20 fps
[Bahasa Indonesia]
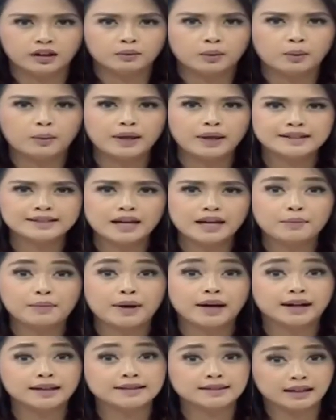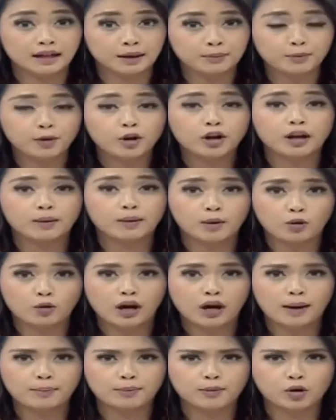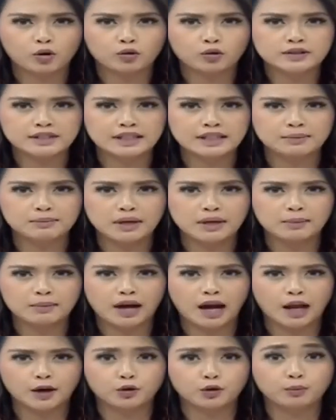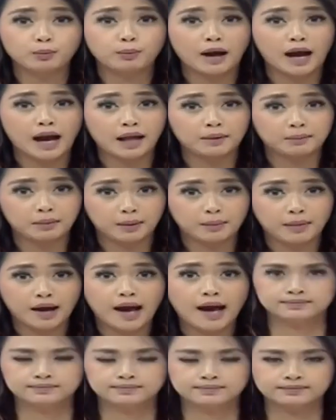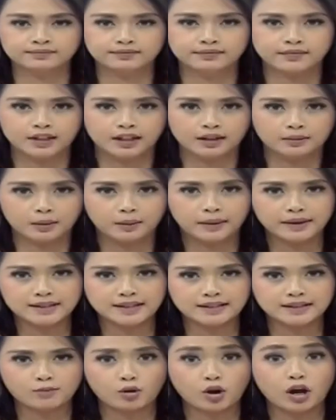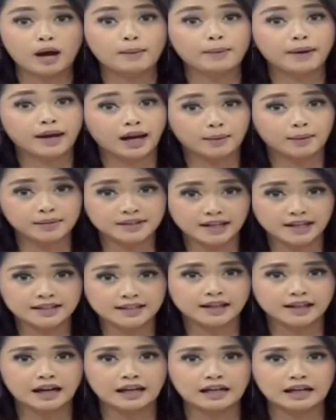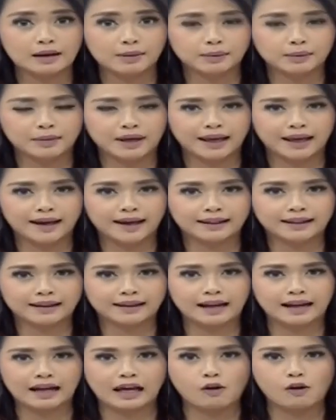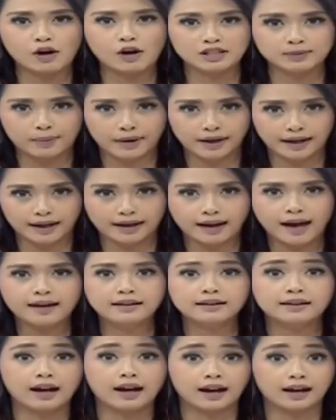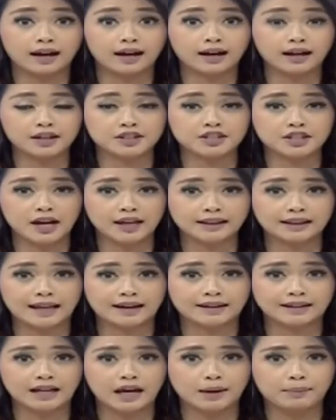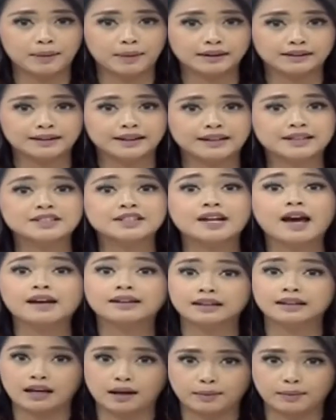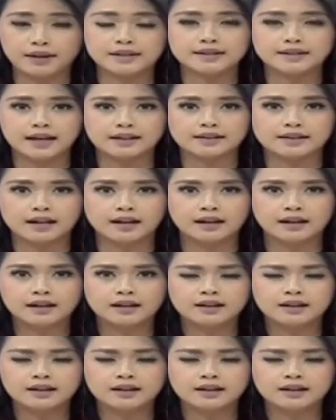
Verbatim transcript: Pemirsa Bares Krim Polri mengungkap produksi mie mengandung bahan berbahaya Pemirsa, semoga apa yang kami sajikan dapat meningkatkan kewaspadaan Anda karena kejahatan dapat terjadi kapan saja.